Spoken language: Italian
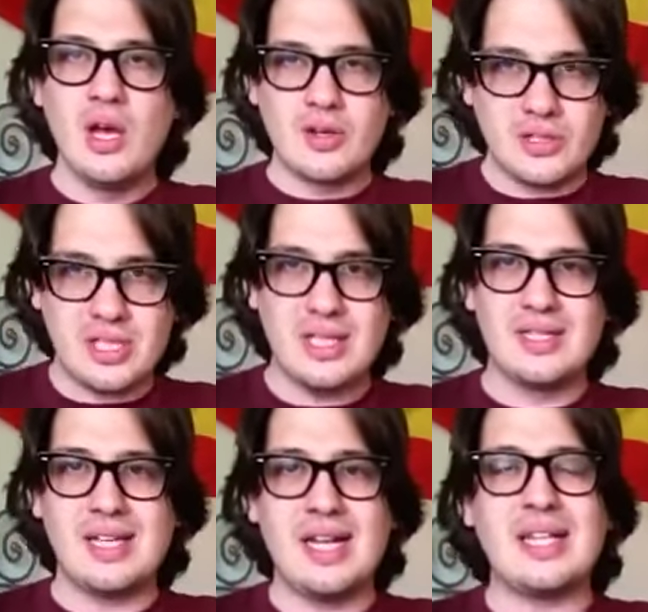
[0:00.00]
così
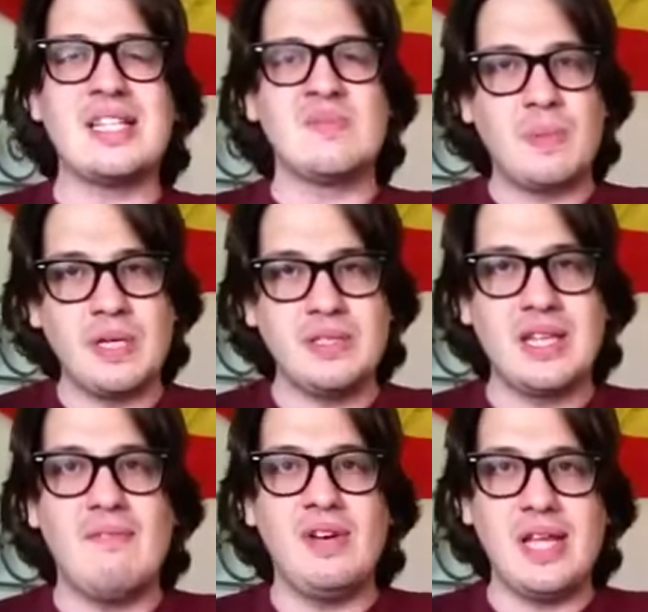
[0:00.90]
sarete spinti
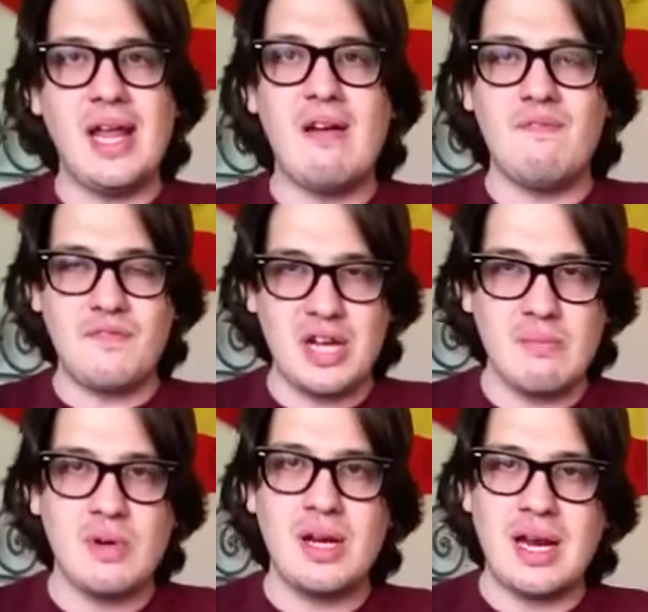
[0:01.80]
a vedere il
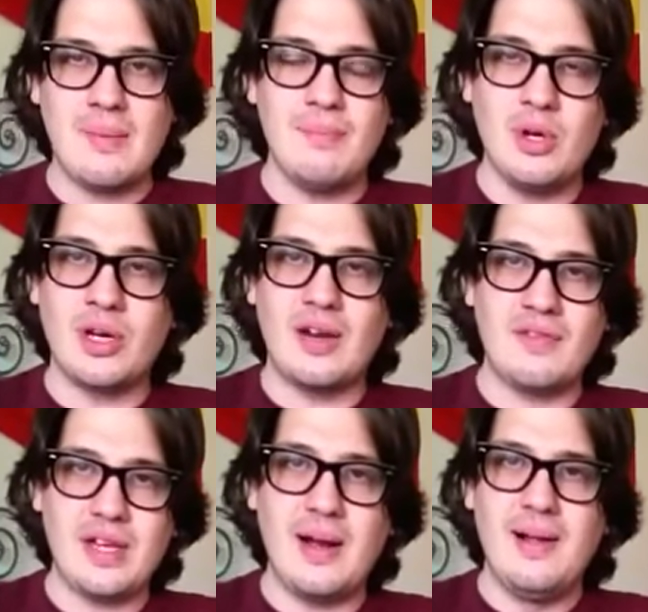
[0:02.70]
film, la
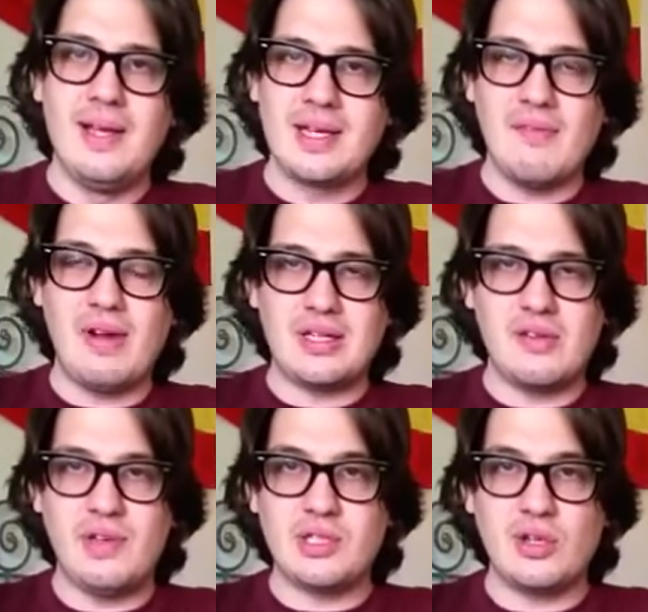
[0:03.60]
biografia che Walter
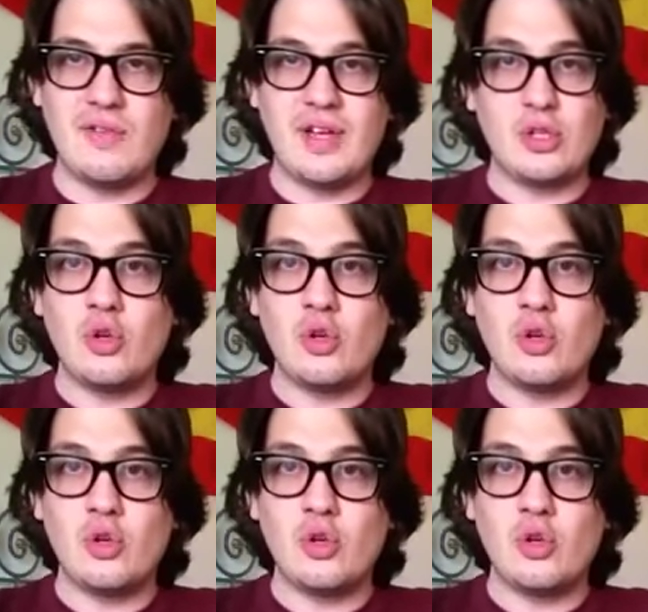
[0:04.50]
Bertone ha fatto.